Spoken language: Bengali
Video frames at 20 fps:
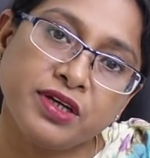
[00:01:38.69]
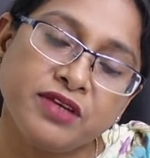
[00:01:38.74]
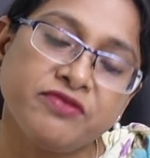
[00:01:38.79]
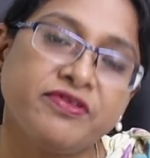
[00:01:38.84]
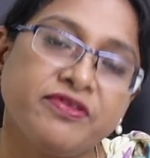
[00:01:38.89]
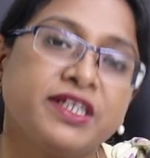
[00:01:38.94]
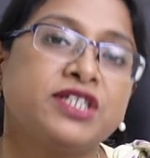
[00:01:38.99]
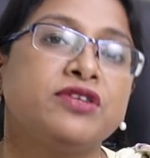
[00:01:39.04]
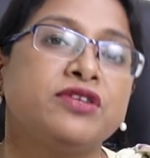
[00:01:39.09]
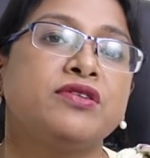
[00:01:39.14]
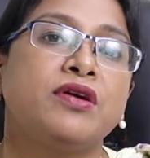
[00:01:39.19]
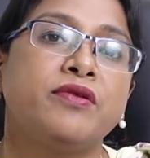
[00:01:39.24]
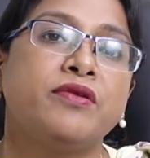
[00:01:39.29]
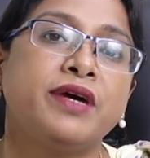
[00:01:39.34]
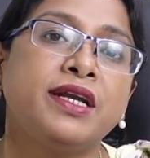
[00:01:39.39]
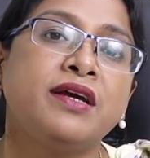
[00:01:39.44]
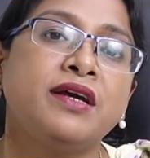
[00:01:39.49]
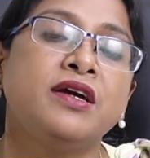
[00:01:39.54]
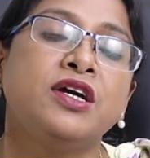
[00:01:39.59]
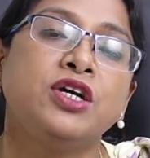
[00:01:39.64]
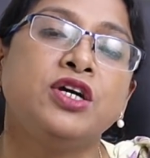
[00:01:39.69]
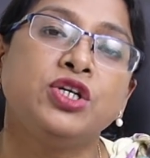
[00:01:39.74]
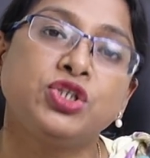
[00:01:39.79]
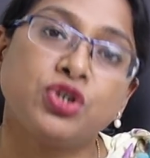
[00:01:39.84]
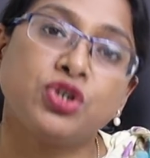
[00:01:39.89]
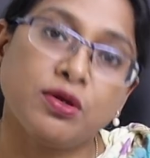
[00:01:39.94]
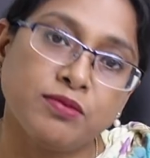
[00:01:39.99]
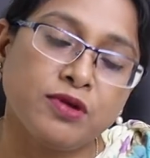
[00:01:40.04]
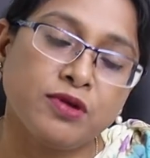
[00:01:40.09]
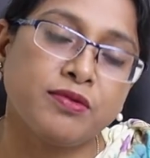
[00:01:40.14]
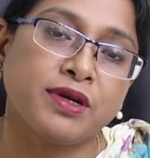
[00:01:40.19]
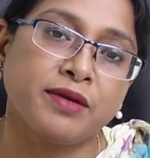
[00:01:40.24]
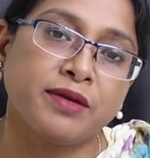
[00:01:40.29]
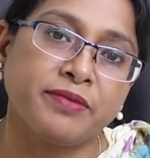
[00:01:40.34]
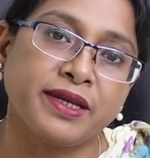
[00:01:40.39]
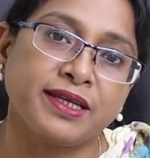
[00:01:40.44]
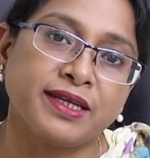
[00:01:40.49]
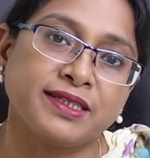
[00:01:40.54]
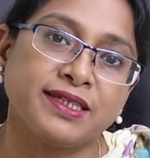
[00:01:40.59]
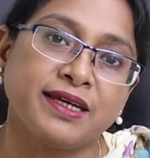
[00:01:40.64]
ইনফেকশন হওয়ার সম্ভাবনা
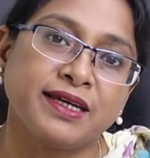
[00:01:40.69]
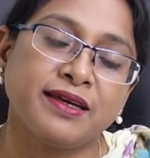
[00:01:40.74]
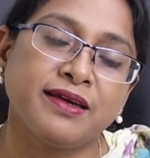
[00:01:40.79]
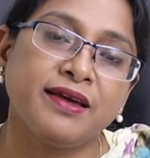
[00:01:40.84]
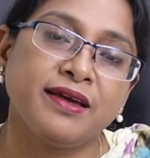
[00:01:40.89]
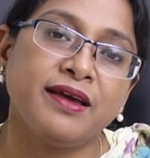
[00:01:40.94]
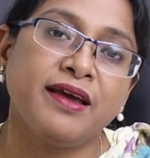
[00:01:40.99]
বেড়ে যায়